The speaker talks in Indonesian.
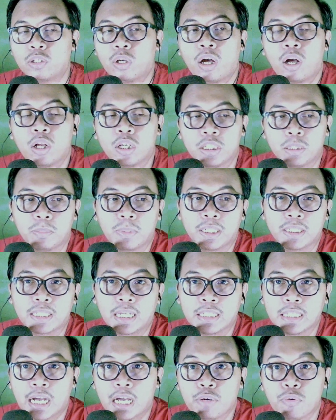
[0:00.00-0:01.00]
Soalnya kalau
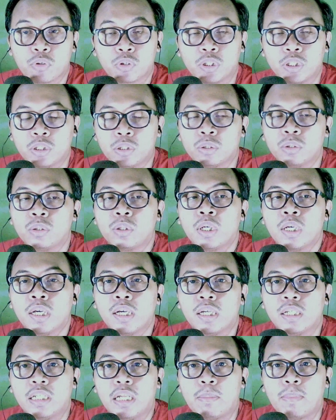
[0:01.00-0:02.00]
diberitanya kan waktu itu
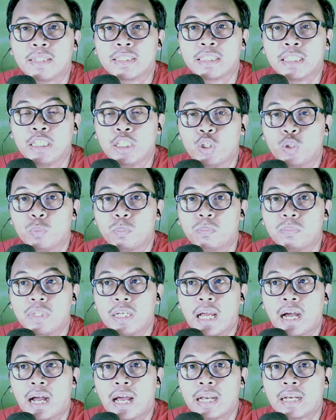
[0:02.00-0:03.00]
dia masih hidup
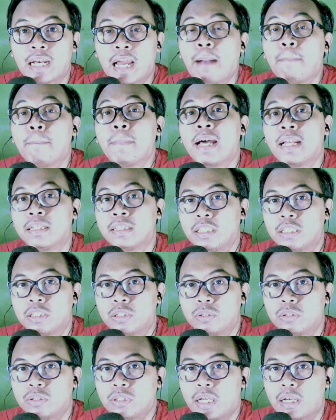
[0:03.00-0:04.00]
dengan aman gitu.